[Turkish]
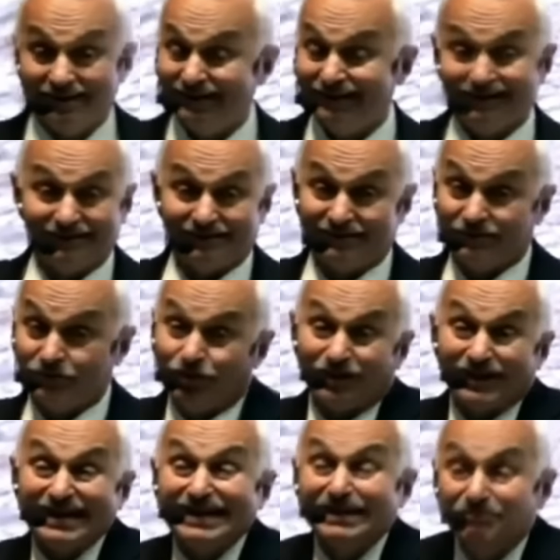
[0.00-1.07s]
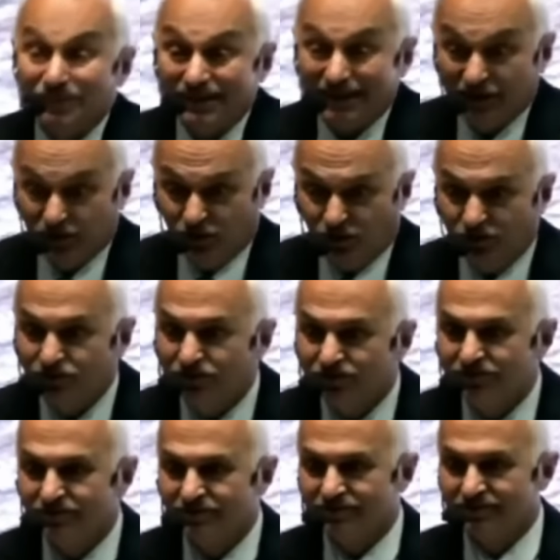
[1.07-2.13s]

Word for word: Ee, Kore'nin bile yok.